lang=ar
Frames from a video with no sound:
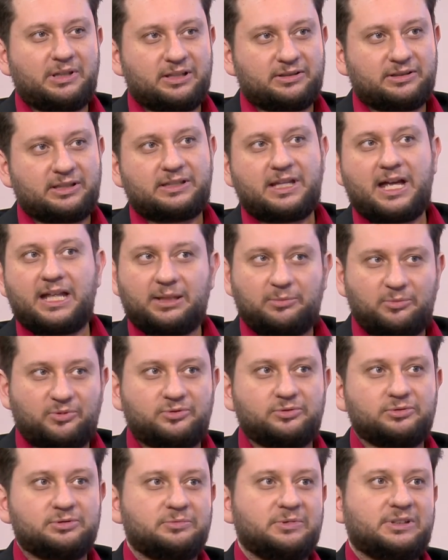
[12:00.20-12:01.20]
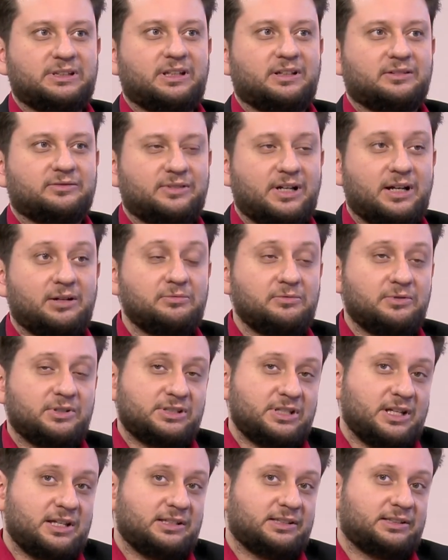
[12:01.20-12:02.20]
نقطه ثانيه بفوت منها فهو
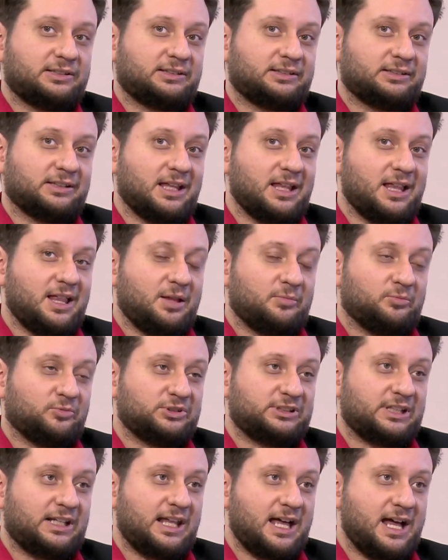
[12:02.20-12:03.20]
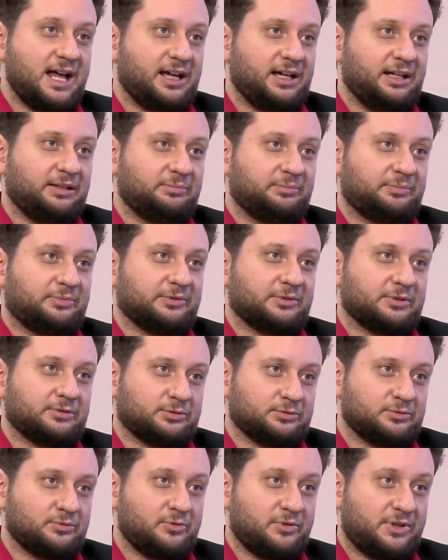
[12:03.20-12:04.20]
شخص متلاعب
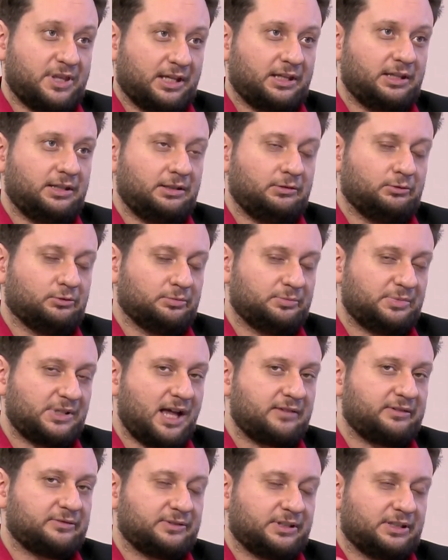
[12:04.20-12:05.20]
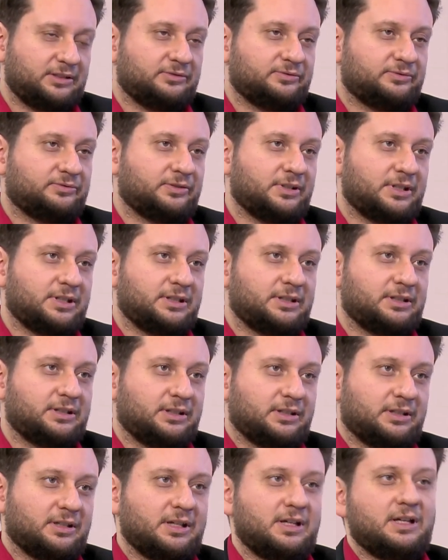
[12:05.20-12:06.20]
وذكي وبيعرف كيف
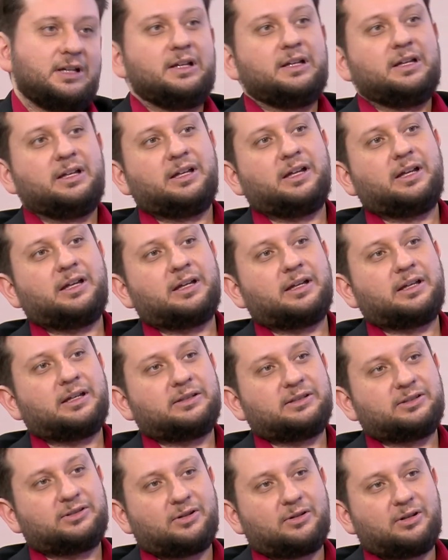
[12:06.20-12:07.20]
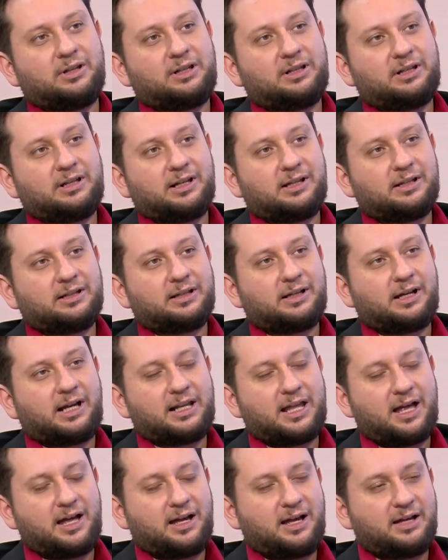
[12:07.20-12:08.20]
يدخل على
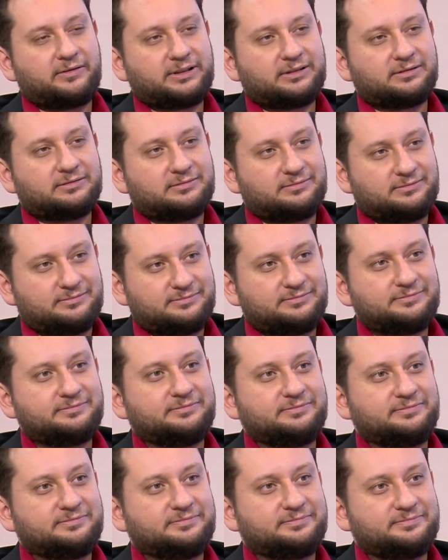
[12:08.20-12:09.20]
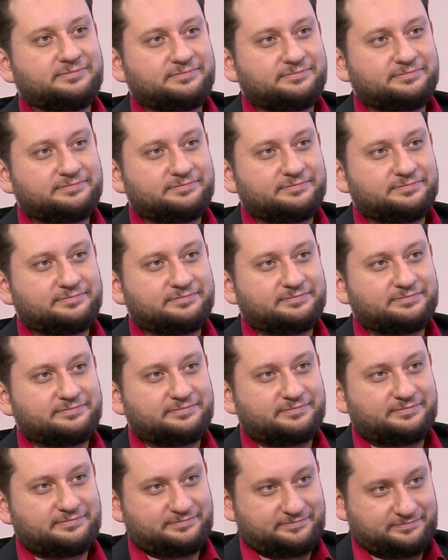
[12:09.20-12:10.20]
الاخرين كيف يدخل مع
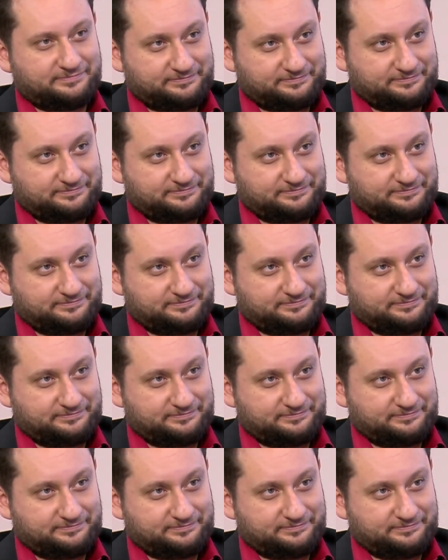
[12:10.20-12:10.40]
الاخرين